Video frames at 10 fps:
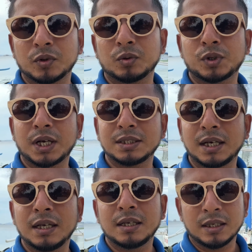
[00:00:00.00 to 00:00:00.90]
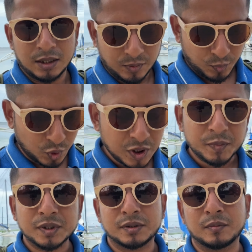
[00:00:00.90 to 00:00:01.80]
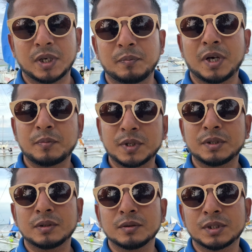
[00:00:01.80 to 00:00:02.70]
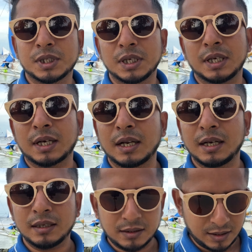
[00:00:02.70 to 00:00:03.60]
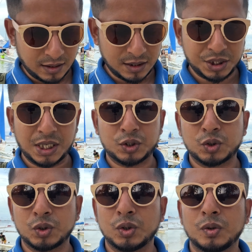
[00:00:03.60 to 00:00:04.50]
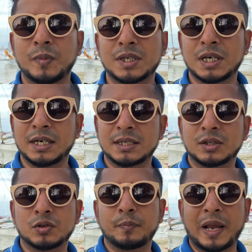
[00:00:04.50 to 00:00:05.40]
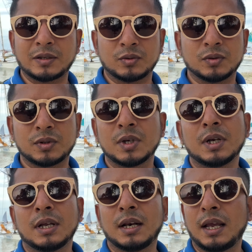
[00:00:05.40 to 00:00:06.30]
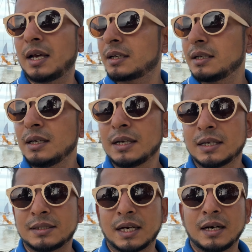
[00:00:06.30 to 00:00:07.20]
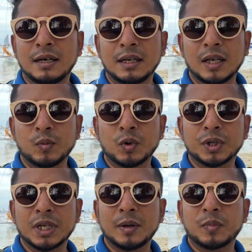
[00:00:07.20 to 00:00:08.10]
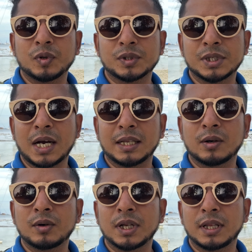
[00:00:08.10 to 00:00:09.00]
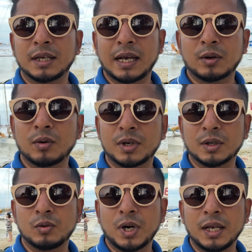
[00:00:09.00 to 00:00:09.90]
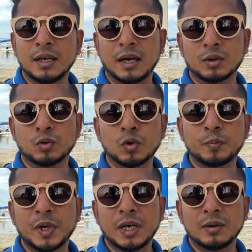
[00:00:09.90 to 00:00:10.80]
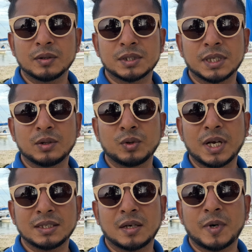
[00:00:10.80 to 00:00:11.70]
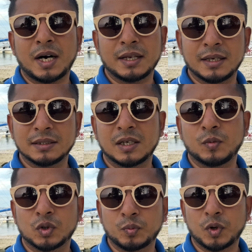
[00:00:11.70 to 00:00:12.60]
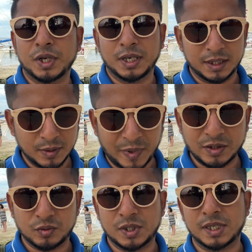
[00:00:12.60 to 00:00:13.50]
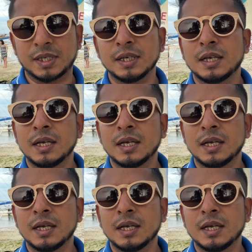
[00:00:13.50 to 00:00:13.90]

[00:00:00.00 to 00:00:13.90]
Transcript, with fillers: মতো উঠা যায় প্রতি পার্সন মানে পার পার্সন হচ্ছে এখানে সাতশো বা সাড়ে সাতশো প্যাসোস নেয় আর কি জেনারেলি এই বোর্ড দিয়ে হচ্ছে আধা ঘন্টা থেকে এক ঘন্টা ঘুরায় আর গ্রুপ নিলে হচ্ছে দুই হাজার বা আড়াই হাজারের মতো পড়ে আর কি প্যাসোস আর কি